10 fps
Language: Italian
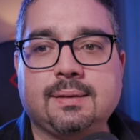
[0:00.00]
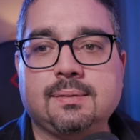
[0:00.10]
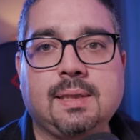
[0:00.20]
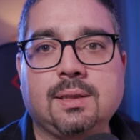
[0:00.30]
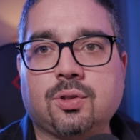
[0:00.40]

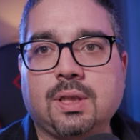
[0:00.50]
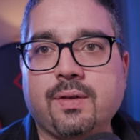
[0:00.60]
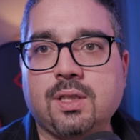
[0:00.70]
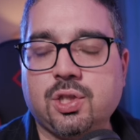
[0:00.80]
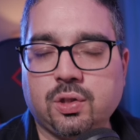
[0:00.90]
dentro
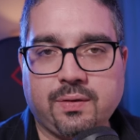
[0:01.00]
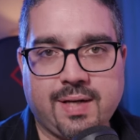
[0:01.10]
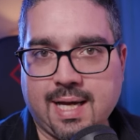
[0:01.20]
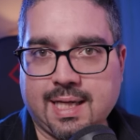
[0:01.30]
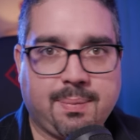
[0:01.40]
DaVinci non
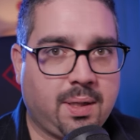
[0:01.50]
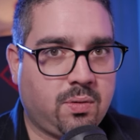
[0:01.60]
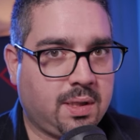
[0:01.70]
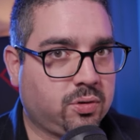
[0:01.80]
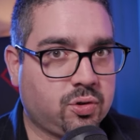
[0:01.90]
devi neanche aprire
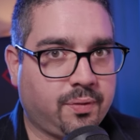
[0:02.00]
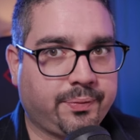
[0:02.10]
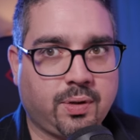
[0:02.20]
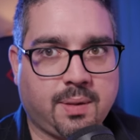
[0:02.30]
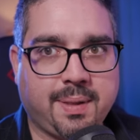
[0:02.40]
un altro
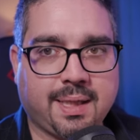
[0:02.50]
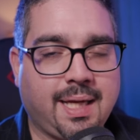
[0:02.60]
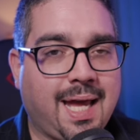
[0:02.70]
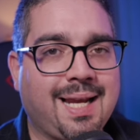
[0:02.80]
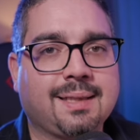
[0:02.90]
software
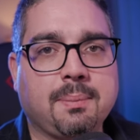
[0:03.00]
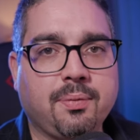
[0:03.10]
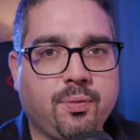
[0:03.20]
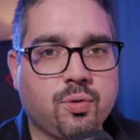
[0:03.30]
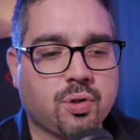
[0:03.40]
perché hai la
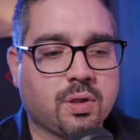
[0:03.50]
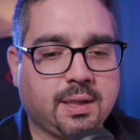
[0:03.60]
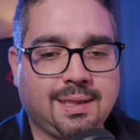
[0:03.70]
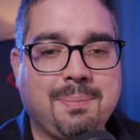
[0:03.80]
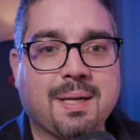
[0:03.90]
Tab Fusion
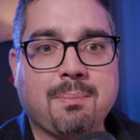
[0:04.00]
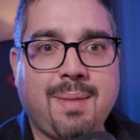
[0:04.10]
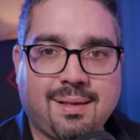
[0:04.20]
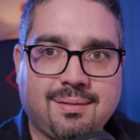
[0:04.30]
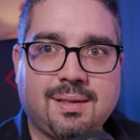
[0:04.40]
che ti
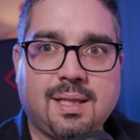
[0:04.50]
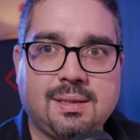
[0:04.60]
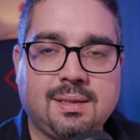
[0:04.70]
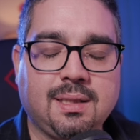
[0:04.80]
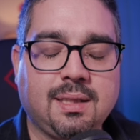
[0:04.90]

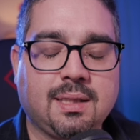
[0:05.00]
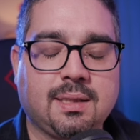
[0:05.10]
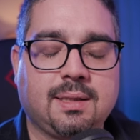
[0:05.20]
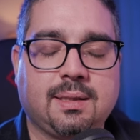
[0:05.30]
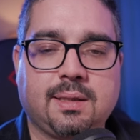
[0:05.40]
permette di uh,